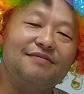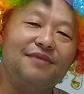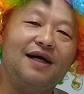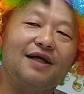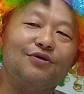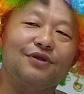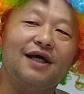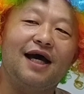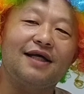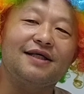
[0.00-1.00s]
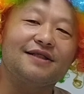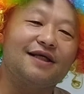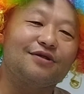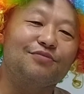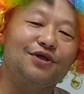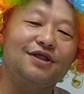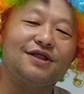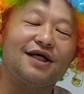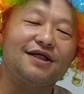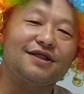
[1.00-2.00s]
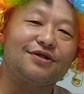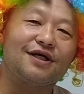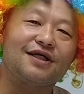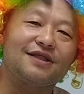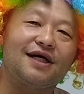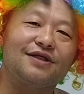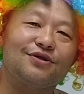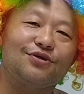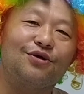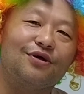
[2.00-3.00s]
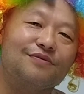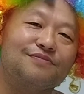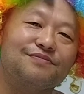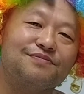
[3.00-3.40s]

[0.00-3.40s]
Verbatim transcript: まああとね、アキラさんともいい付き合いしてるからさ、ちょっと、